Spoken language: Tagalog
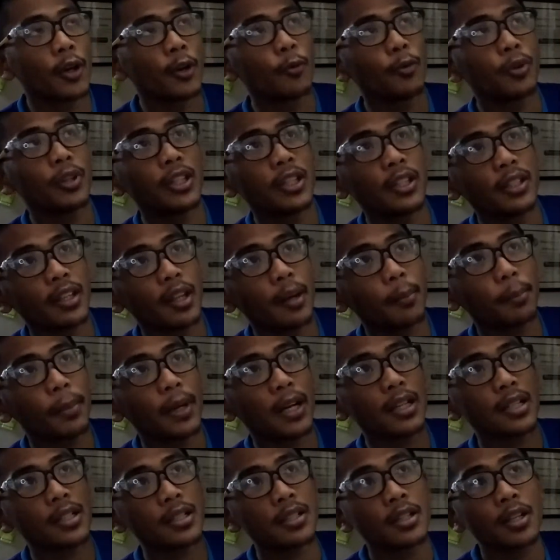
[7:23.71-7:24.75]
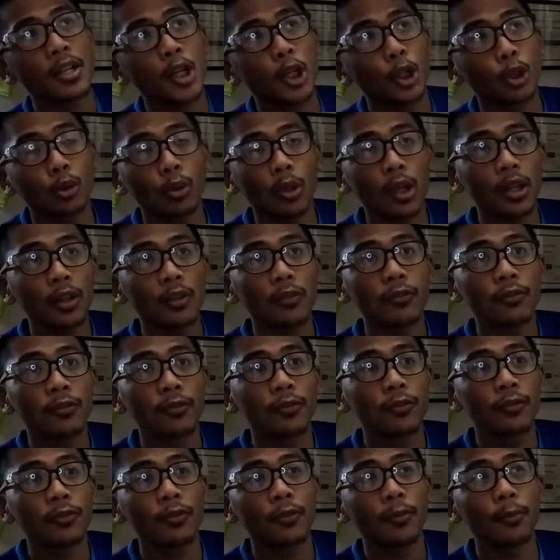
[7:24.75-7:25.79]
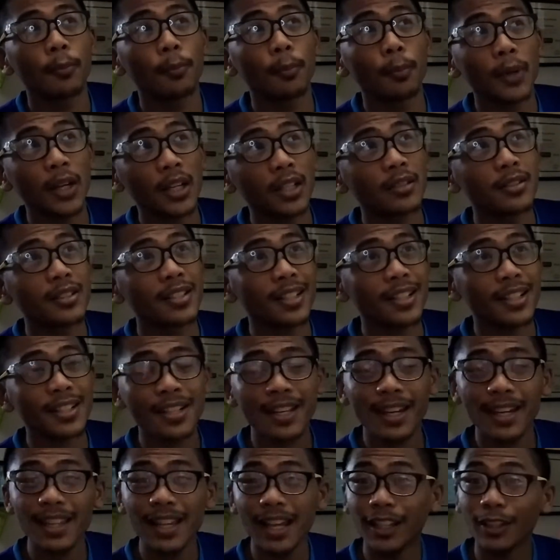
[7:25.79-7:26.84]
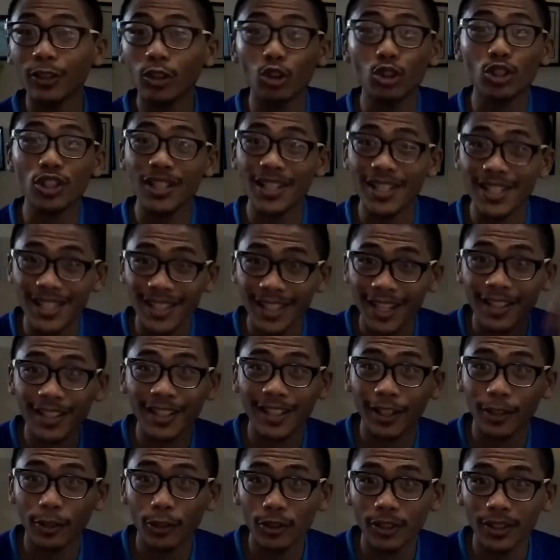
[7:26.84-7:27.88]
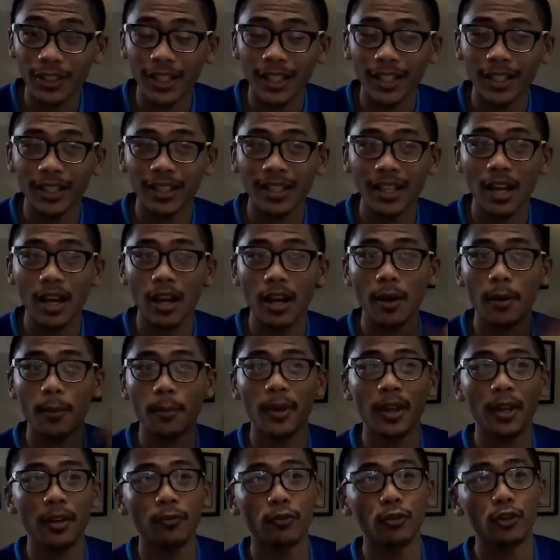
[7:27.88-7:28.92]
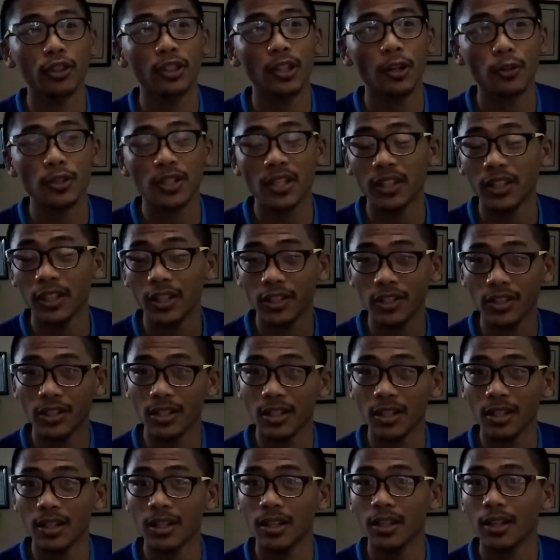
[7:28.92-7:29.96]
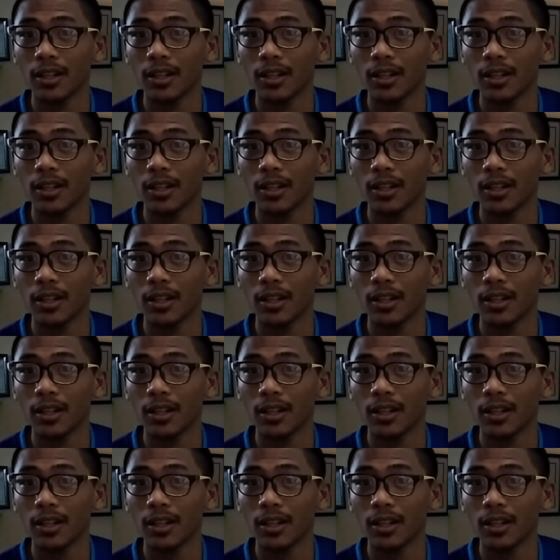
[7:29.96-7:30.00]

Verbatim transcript: within the past 12 months kasi kailangan consistent ka dun eh na may 4,000 hours ka